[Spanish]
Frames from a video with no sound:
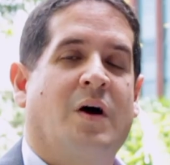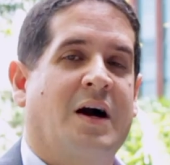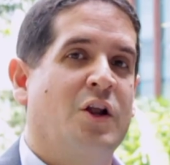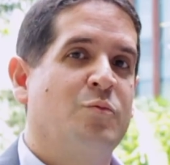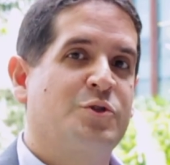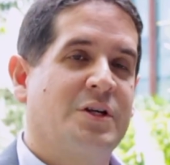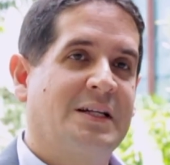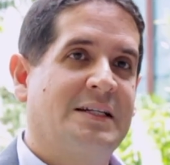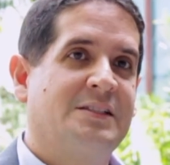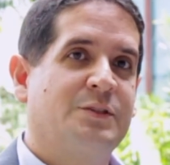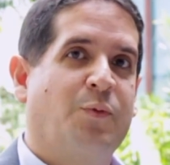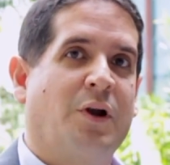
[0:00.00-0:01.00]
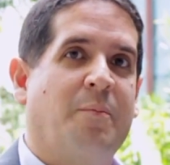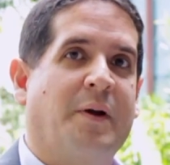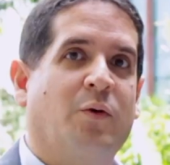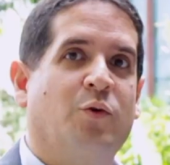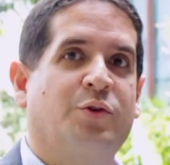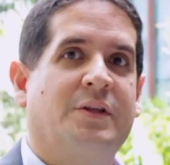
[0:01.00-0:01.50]
Juan Carlos, muchas gracias por la
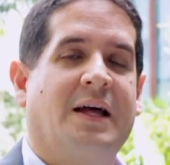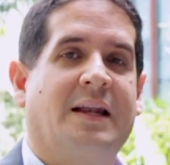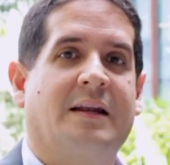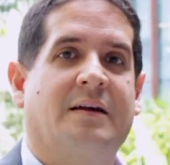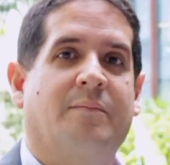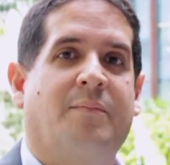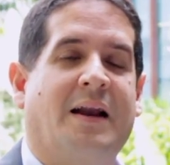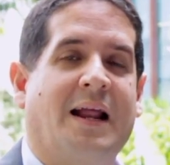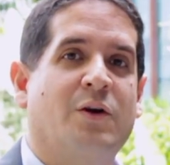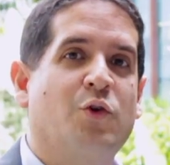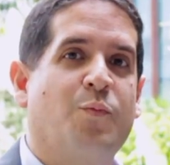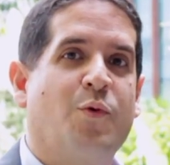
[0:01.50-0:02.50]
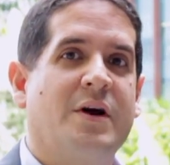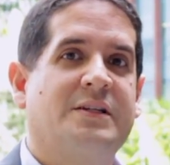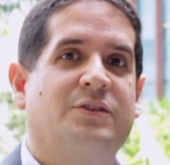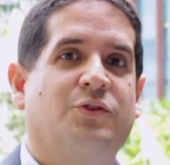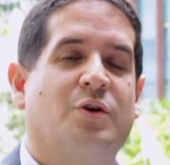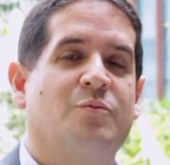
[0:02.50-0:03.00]
pregunta. Para el Grupo
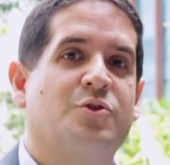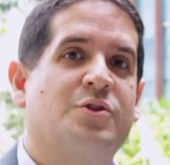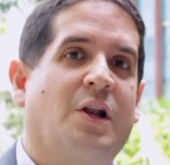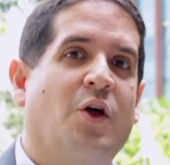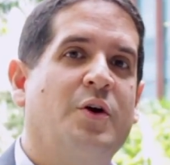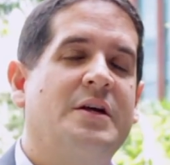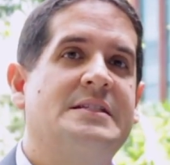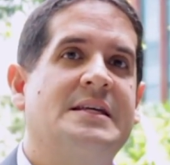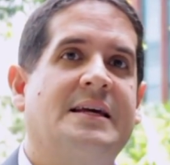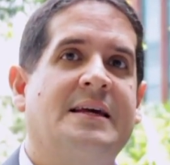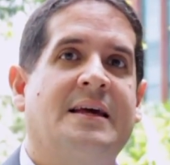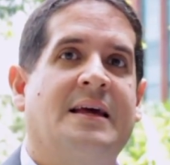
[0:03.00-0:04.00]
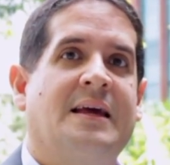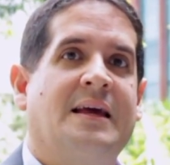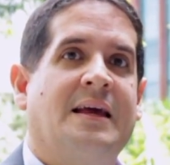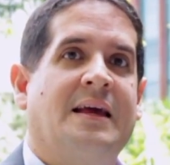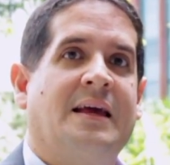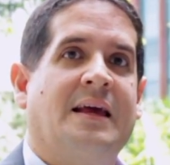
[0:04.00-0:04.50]
Éxito, como usted lo dice,
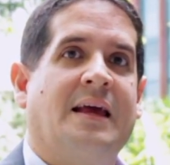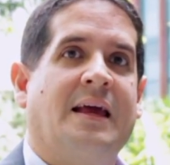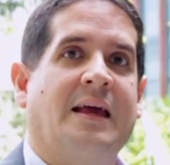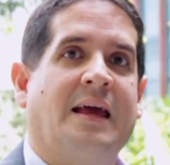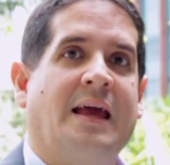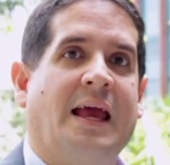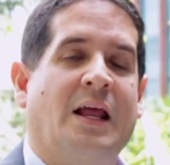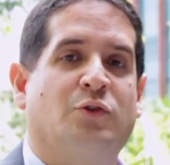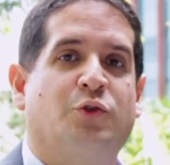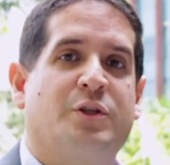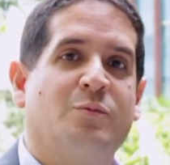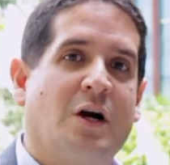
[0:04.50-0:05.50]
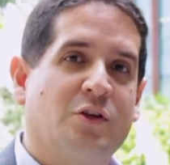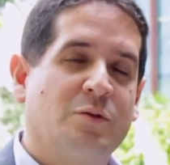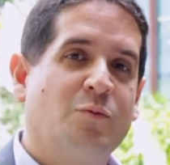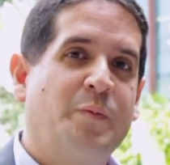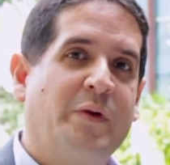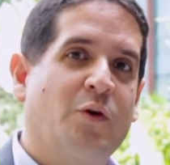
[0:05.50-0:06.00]
en los últimos años
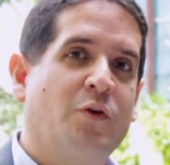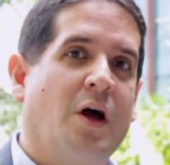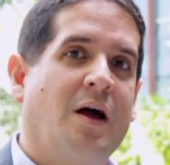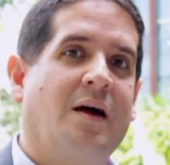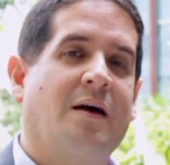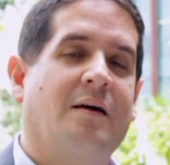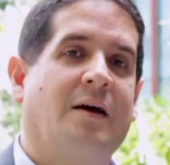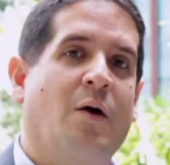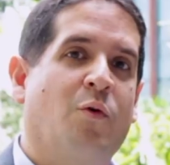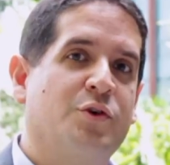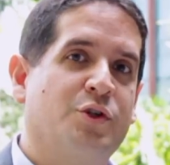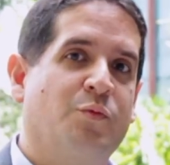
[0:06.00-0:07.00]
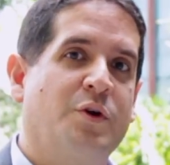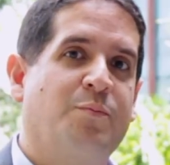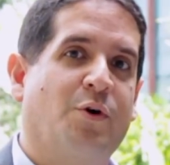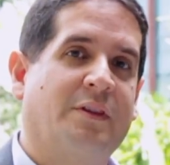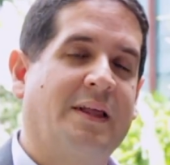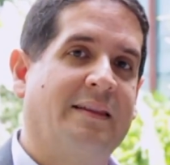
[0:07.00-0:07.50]
hemos vivido una evolución muy
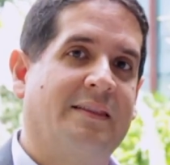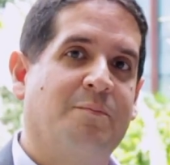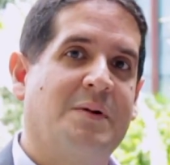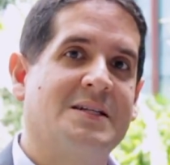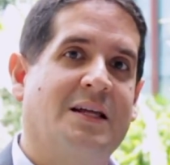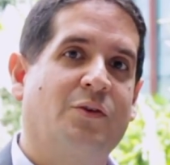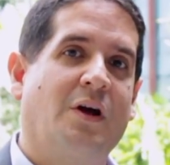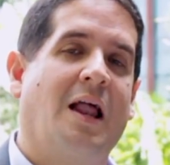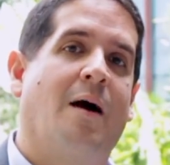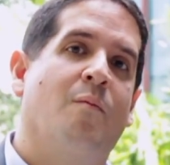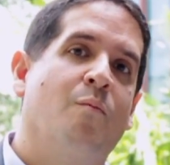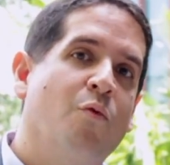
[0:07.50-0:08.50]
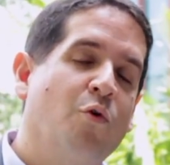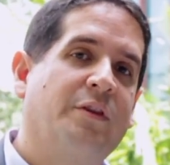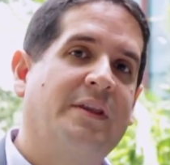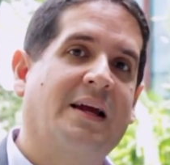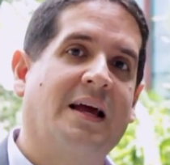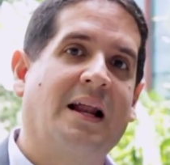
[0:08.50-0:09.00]
importante, pasando de la
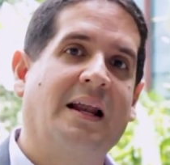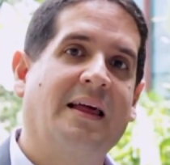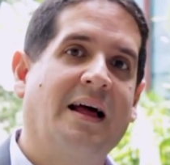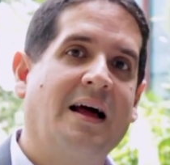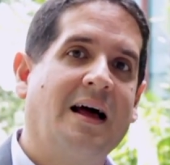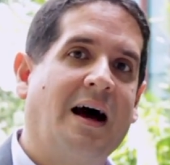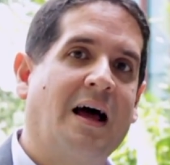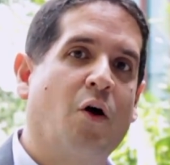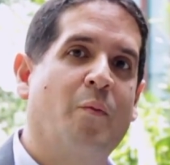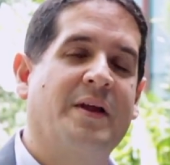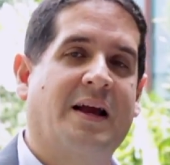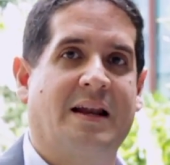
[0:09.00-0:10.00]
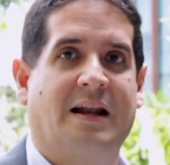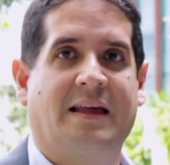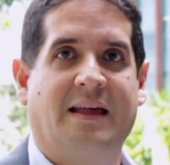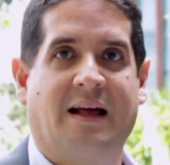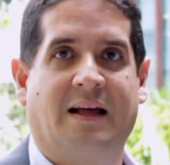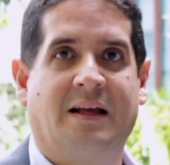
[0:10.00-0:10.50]
multicanalidad a la
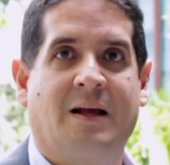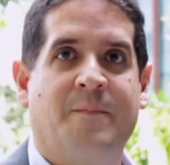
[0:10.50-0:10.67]
omnicanalidad.